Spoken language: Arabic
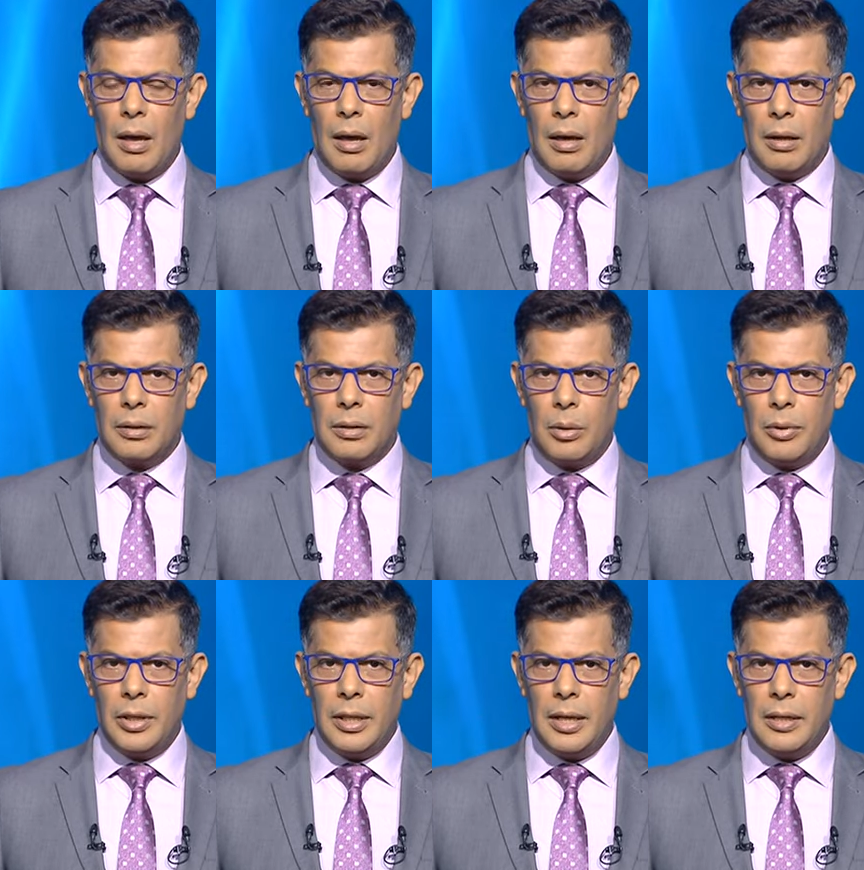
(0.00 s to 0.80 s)

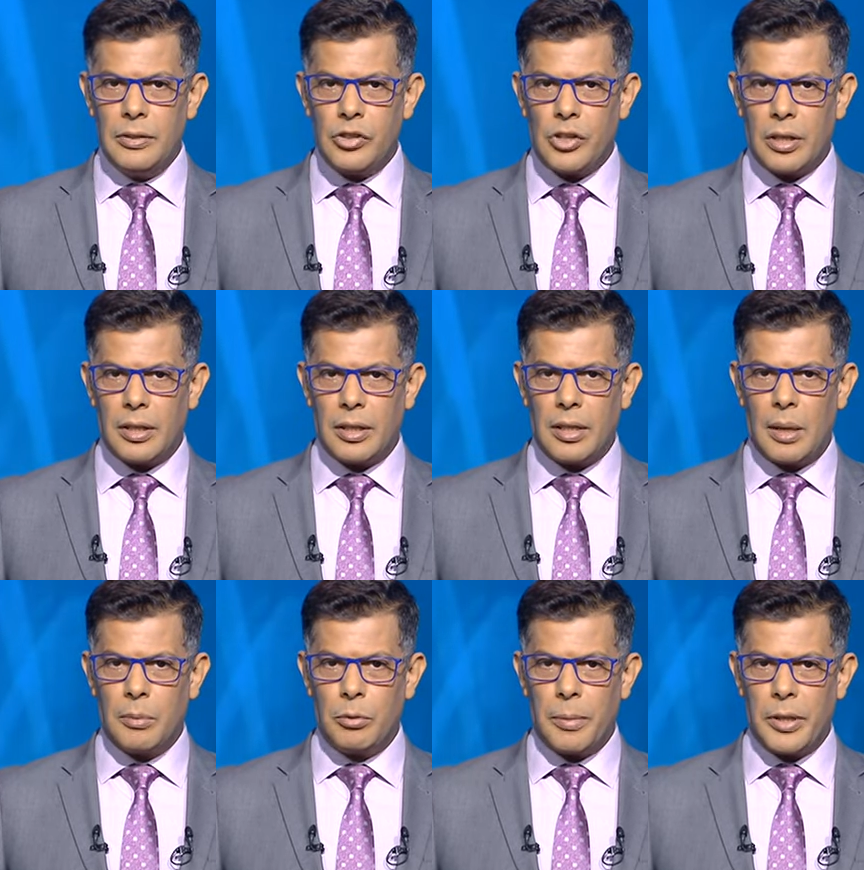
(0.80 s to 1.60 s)
دوليا شدد
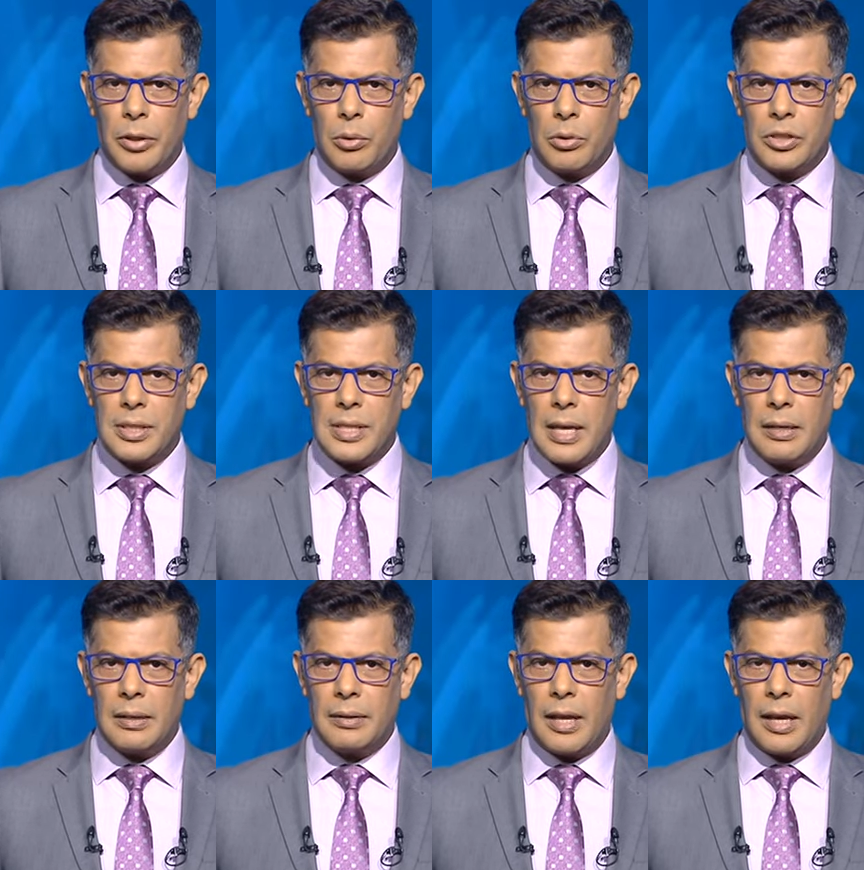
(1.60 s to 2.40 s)
ممثل
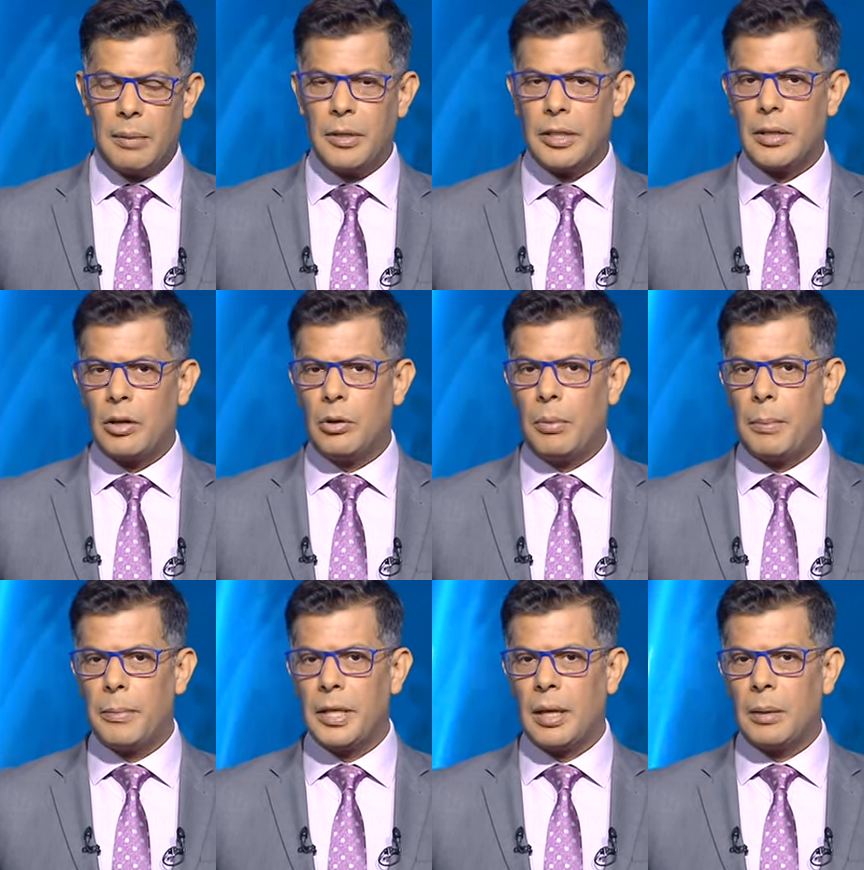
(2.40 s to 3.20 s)
الجزائر الدائم لدى
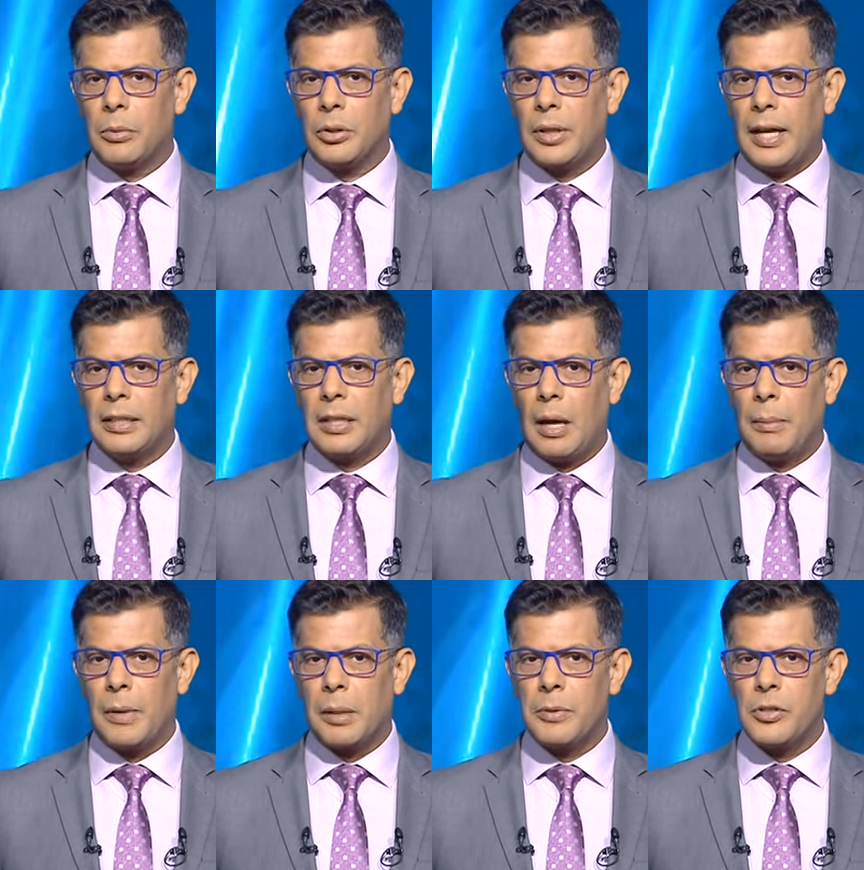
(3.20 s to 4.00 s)
الأممية المتحدة
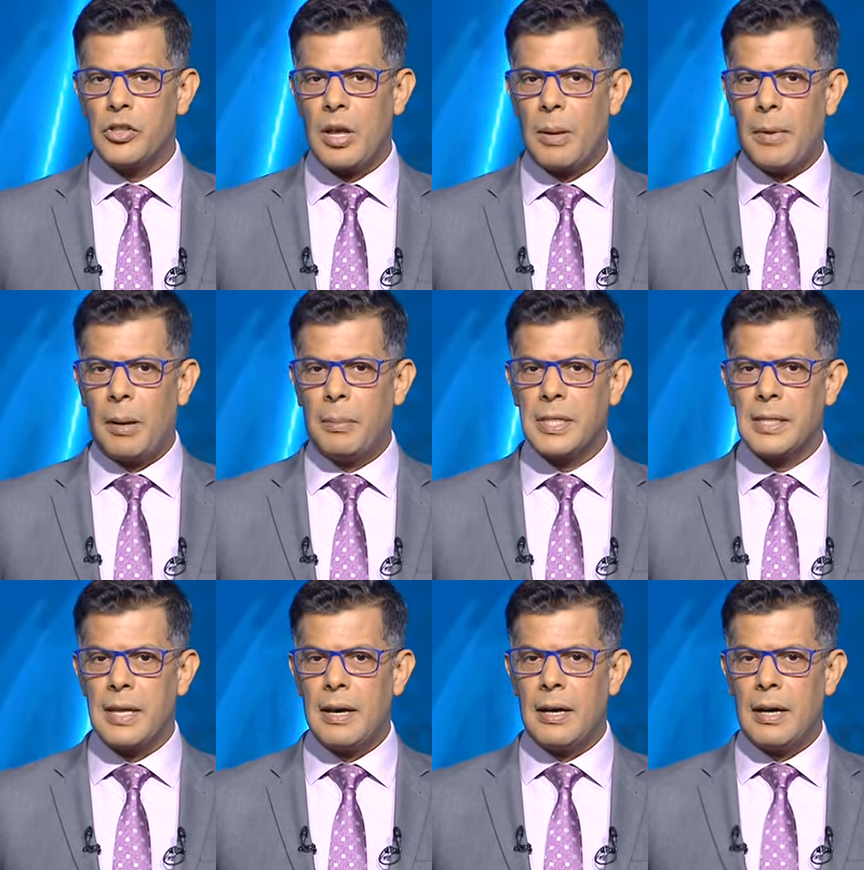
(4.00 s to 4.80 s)
عمر بن جامع
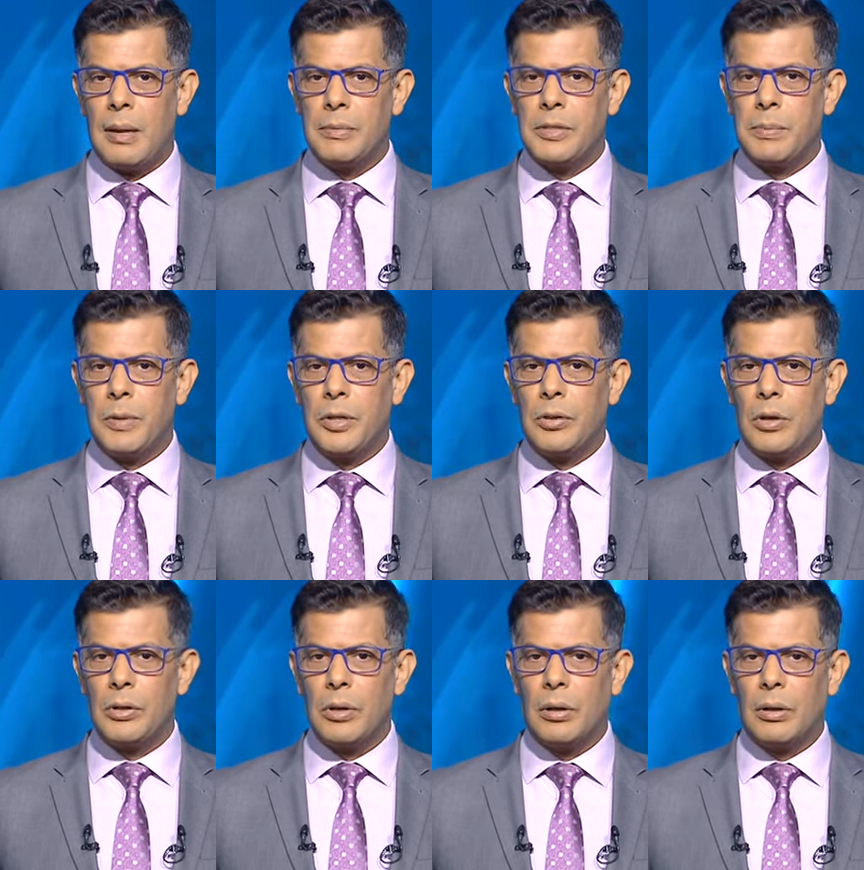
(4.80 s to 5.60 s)
مساء أمس
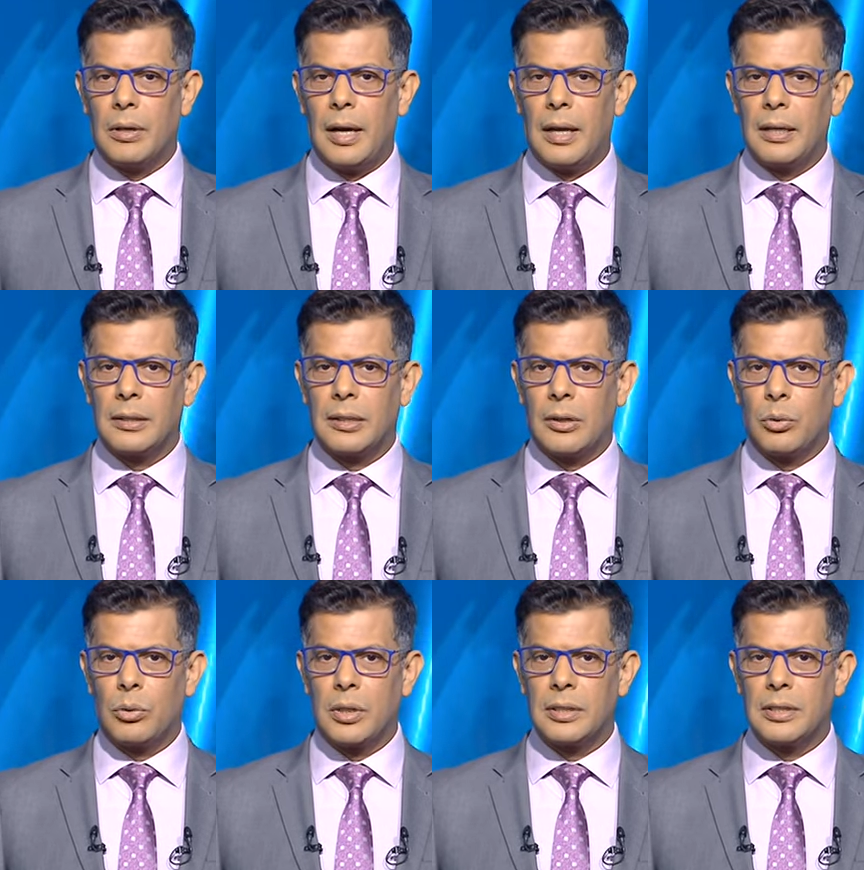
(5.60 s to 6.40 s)
بنيويورك على
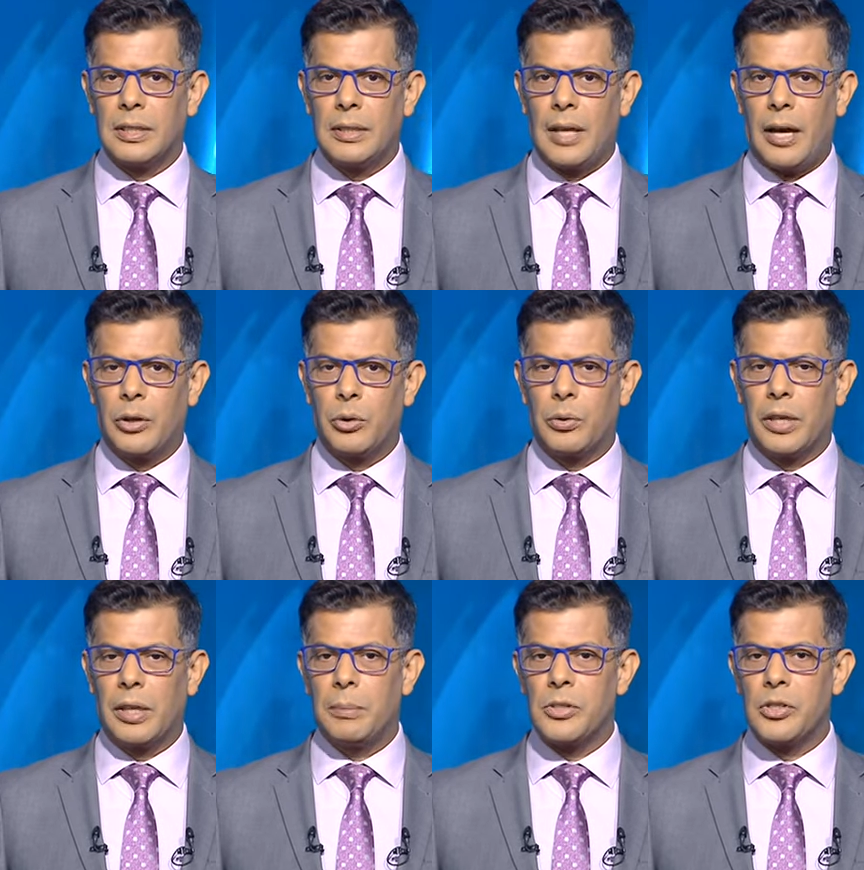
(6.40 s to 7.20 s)
ضرورة
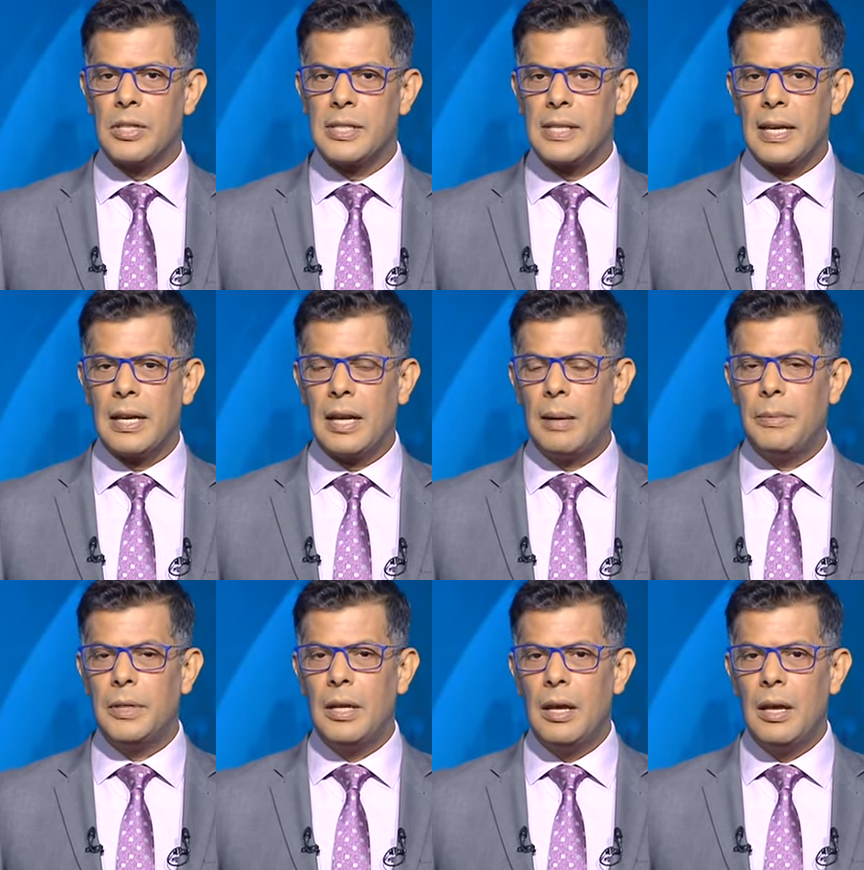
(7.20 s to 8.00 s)
تحرك مجلس
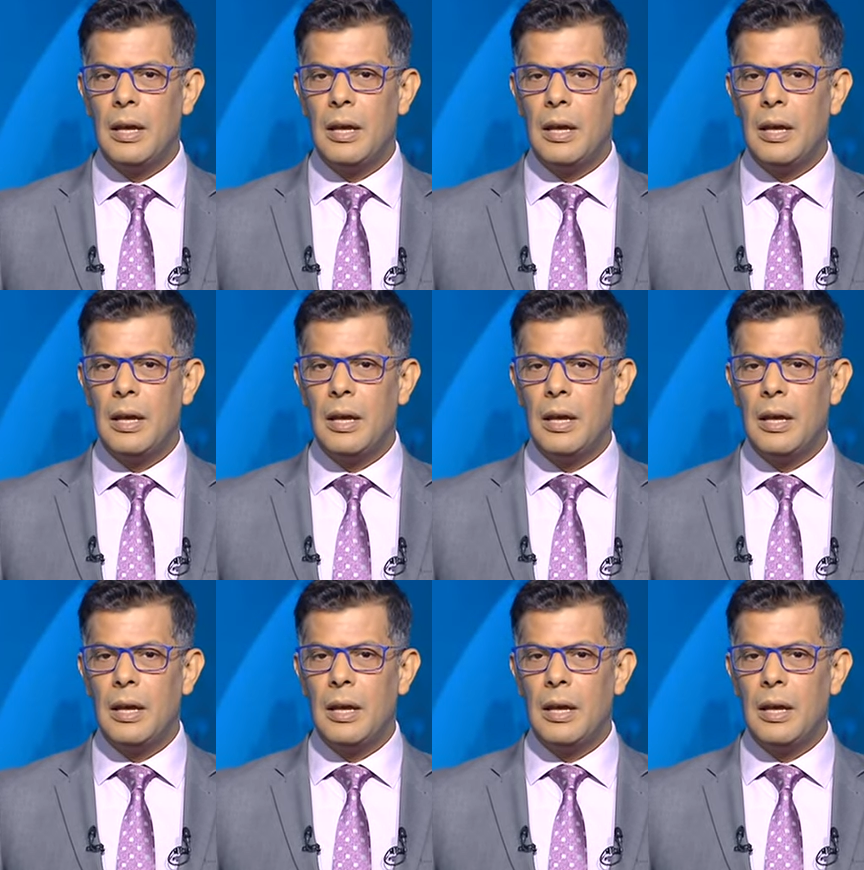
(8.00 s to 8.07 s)
الأمن